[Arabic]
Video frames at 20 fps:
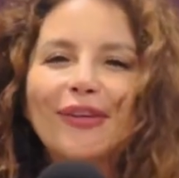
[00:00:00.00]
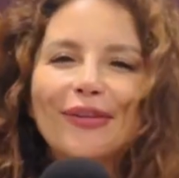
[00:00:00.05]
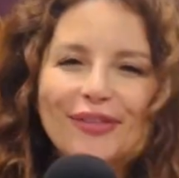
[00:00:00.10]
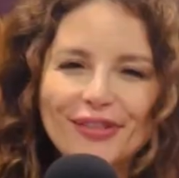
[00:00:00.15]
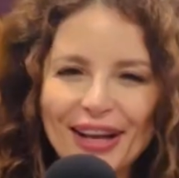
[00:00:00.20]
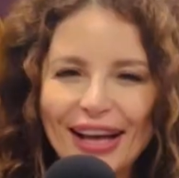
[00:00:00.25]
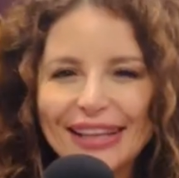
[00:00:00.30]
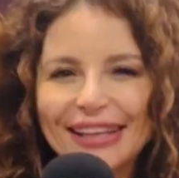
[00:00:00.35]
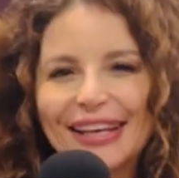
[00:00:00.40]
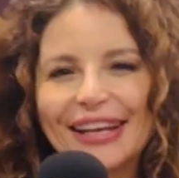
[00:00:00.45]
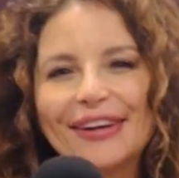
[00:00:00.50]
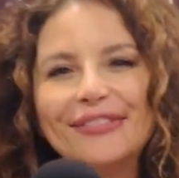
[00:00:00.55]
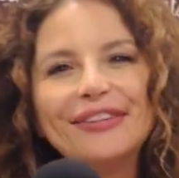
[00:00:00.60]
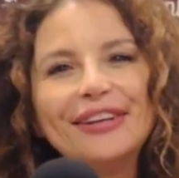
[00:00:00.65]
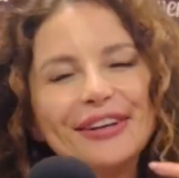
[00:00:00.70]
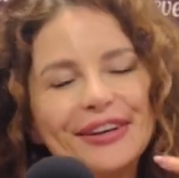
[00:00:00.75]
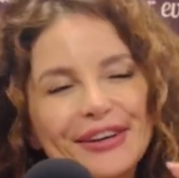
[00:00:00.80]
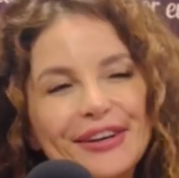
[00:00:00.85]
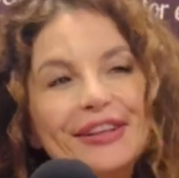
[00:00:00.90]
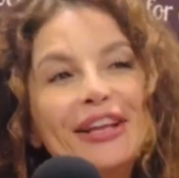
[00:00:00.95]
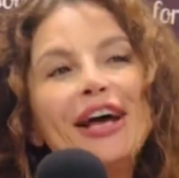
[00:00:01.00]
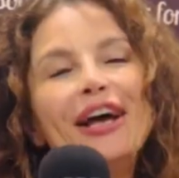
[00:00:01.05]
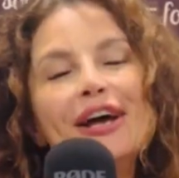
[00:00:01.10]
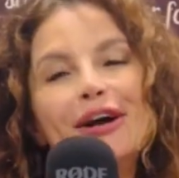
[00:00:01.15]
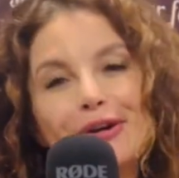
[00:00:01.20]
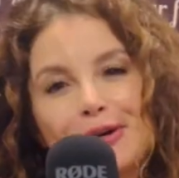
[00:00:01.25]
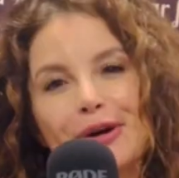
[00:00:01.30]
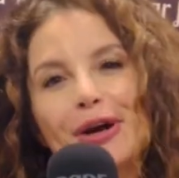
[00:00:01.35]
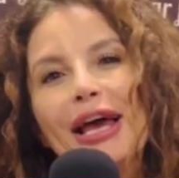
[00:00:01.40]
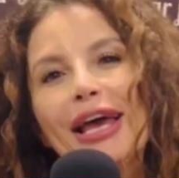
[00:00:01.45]
ومجدره من هون
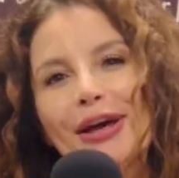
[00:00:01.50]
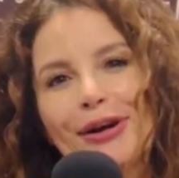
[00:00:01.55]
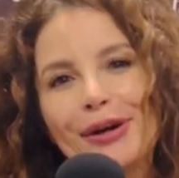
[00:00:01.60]
إيه،